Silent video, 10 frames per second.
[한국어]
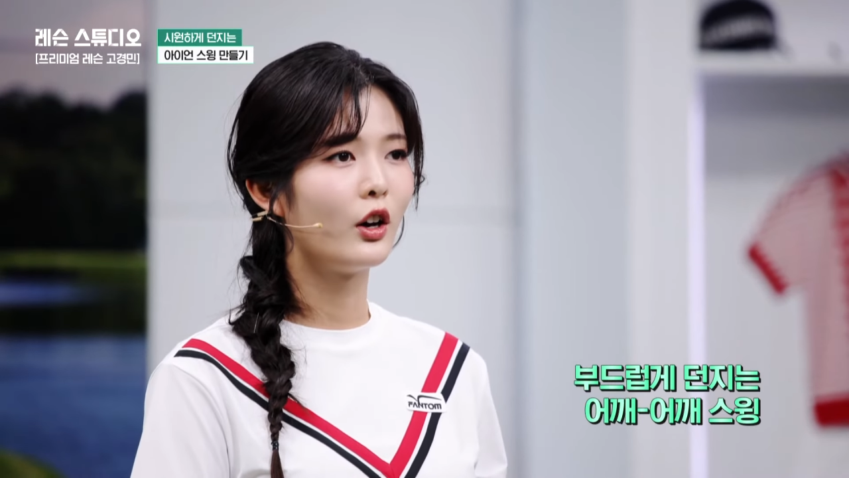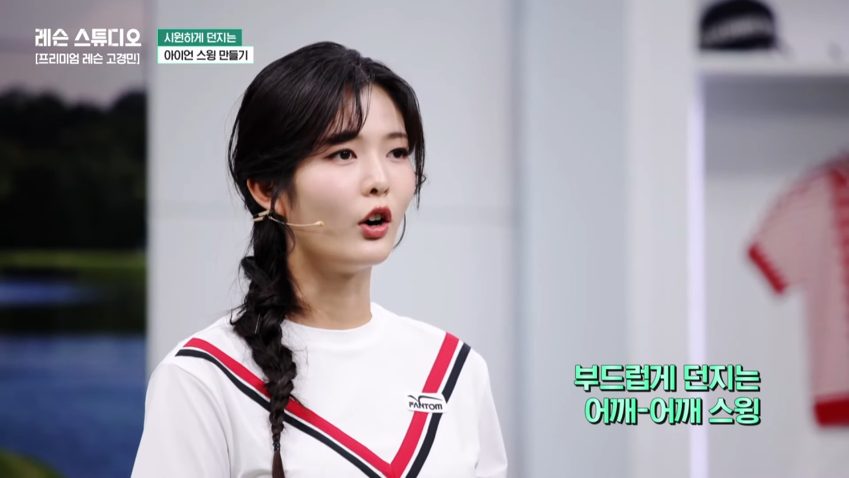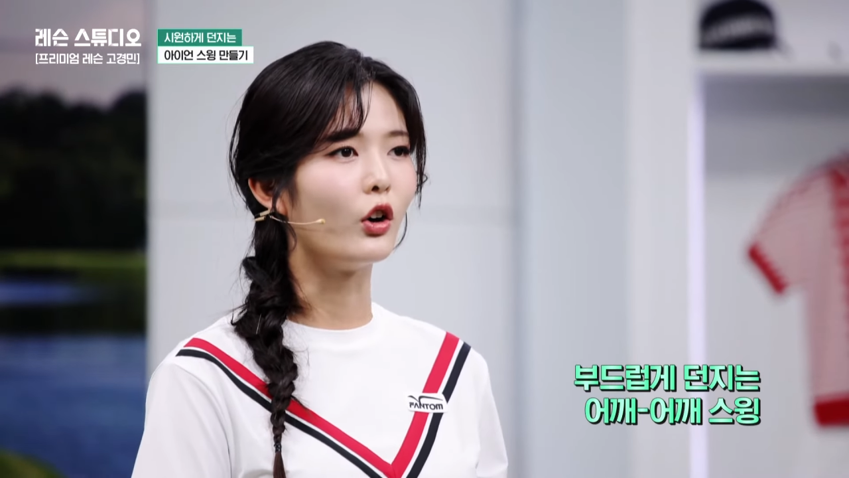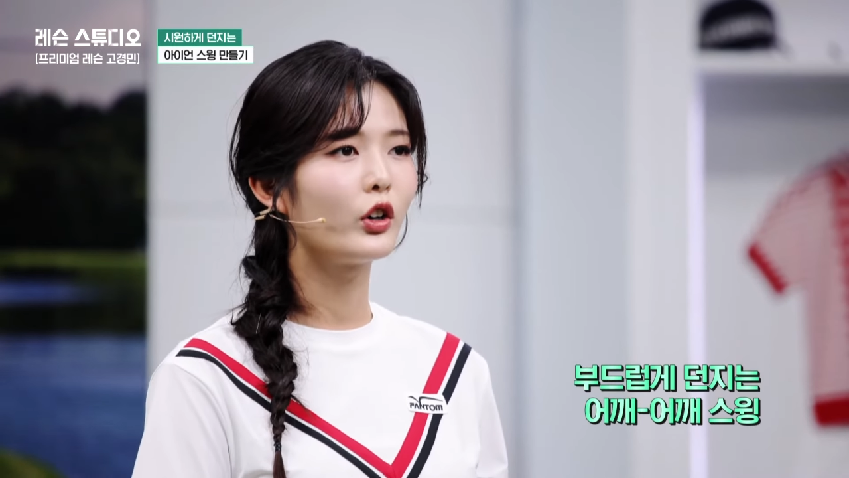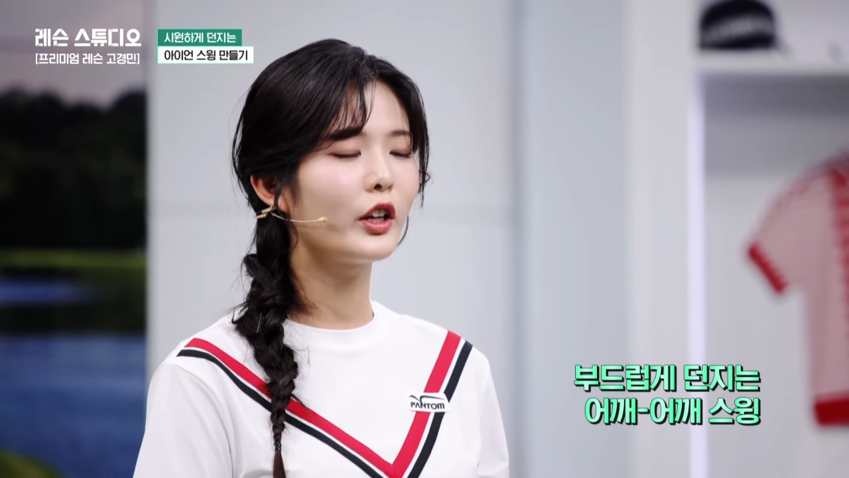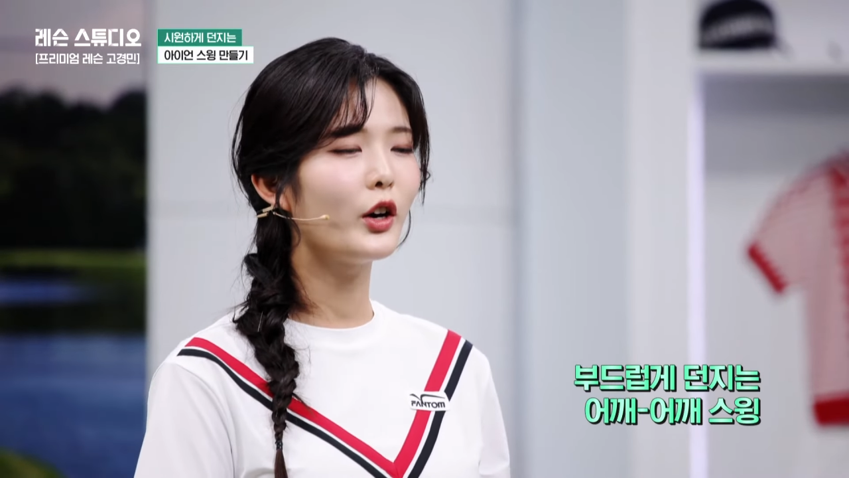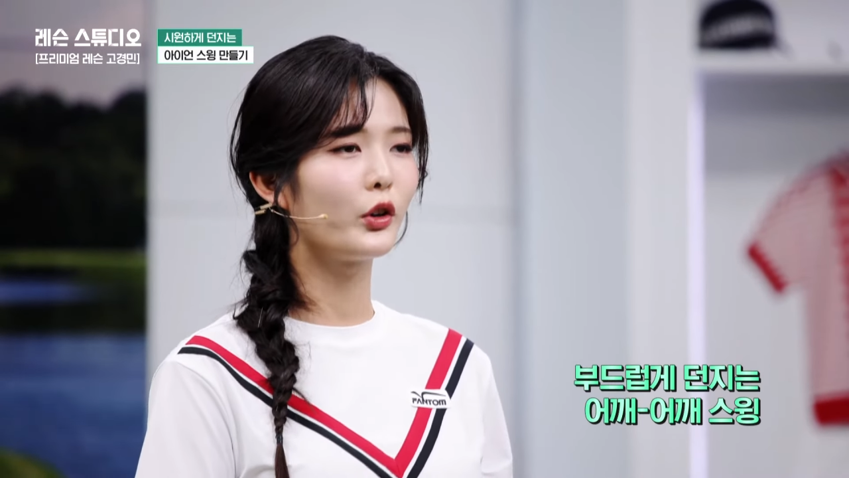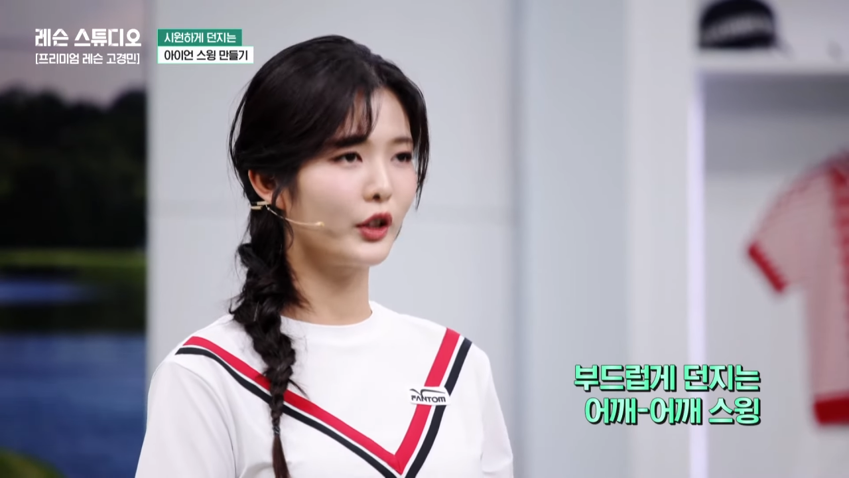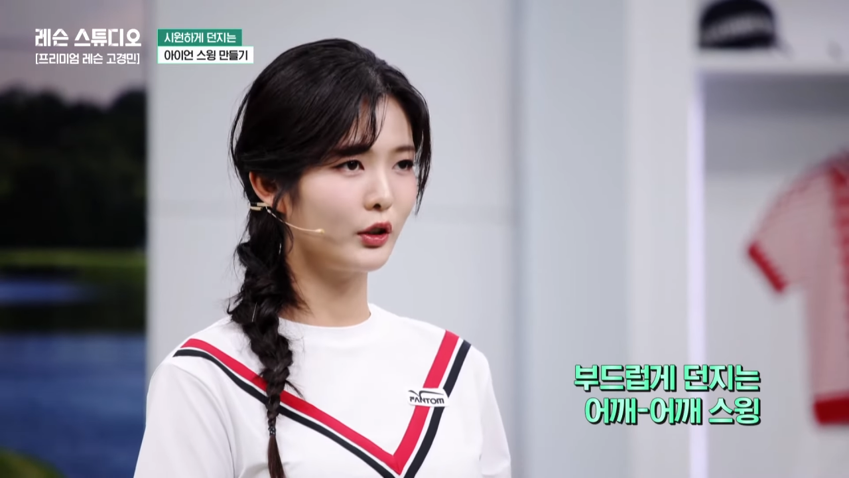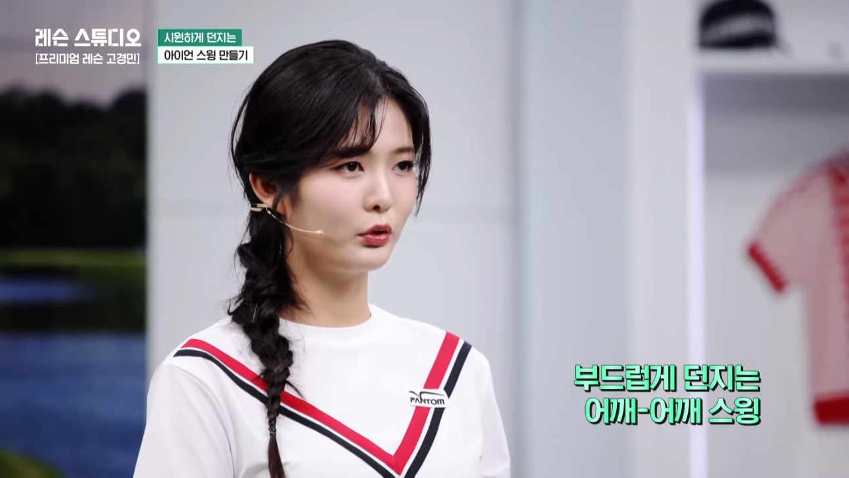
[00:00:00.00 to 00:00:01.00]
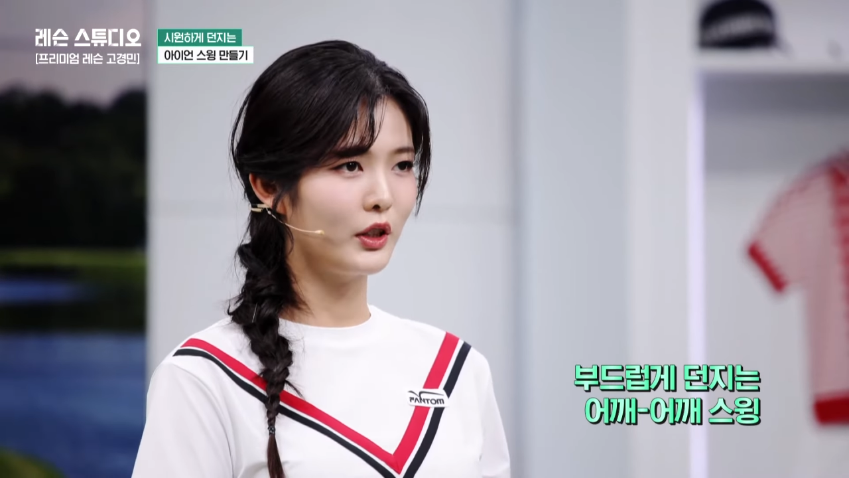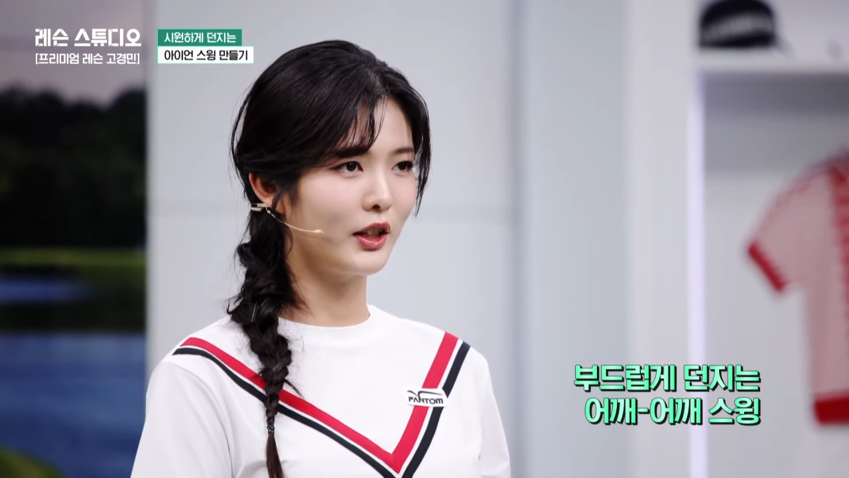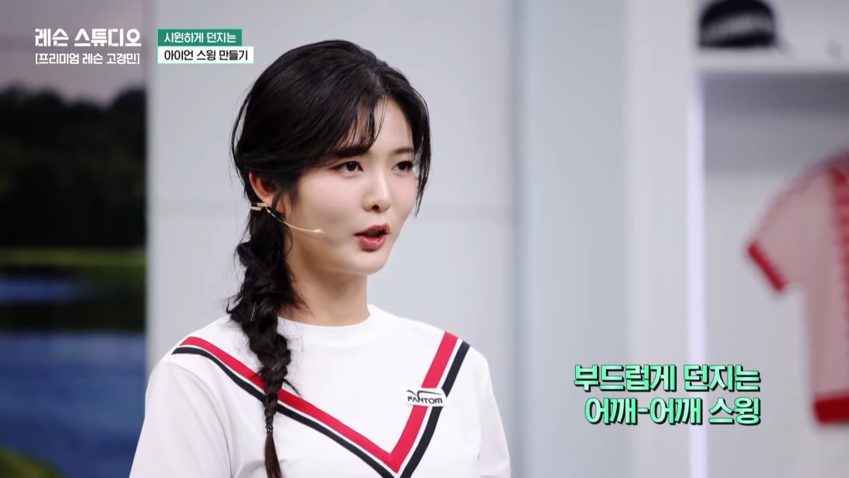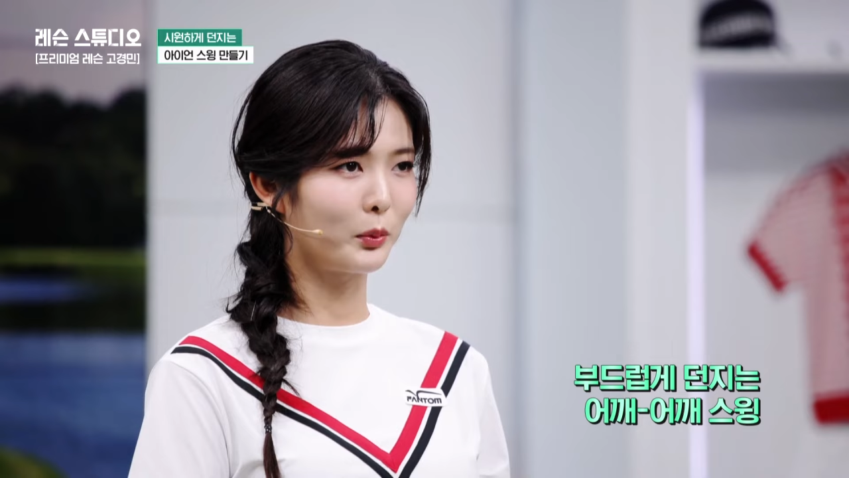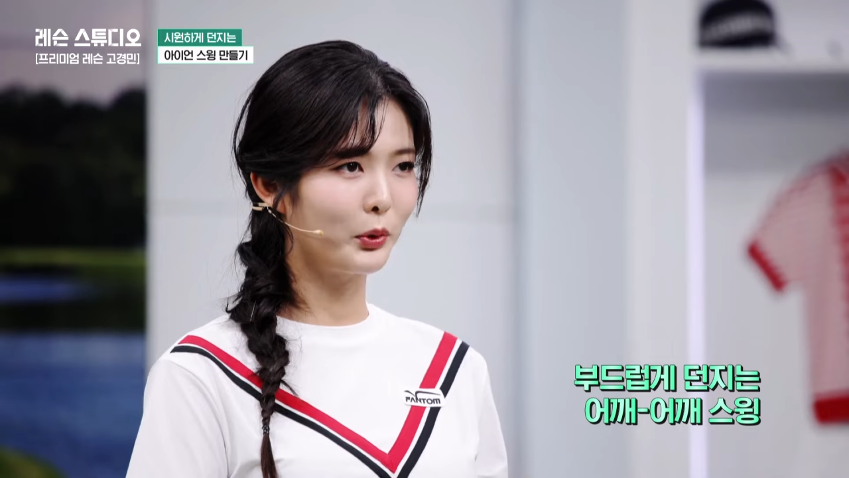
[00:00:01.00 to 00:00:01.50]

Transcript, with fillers: 어깨 어깨 스윙이라고